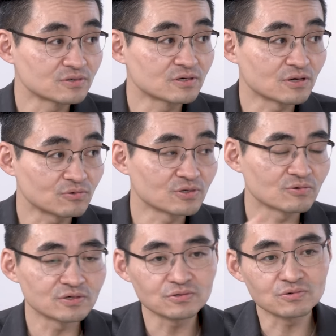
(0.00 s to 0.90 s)
이게
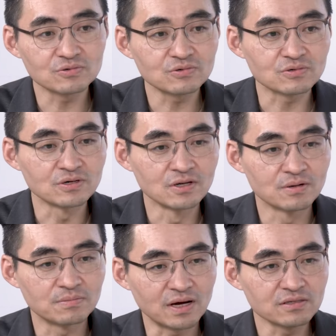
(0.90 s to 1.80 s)
나온다고 했었고,
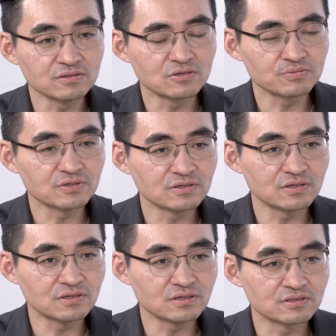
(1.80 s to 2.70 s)
많은
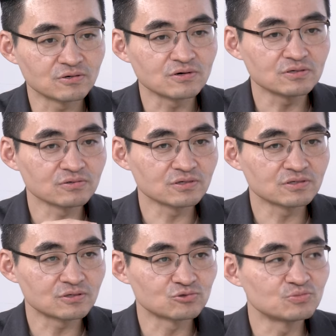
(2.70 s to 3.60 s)
기업들이 저가
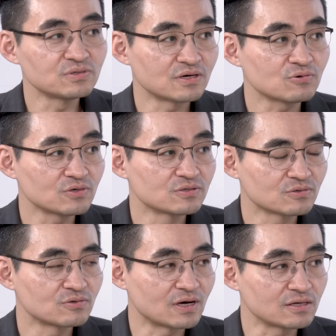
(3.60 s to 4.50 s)
전기차를 준비를 하고 있는
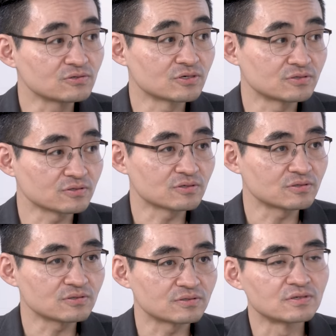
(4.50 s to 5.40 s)
걸로 알려져
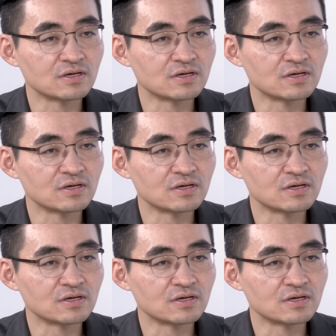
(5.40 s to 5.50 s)
있었어요.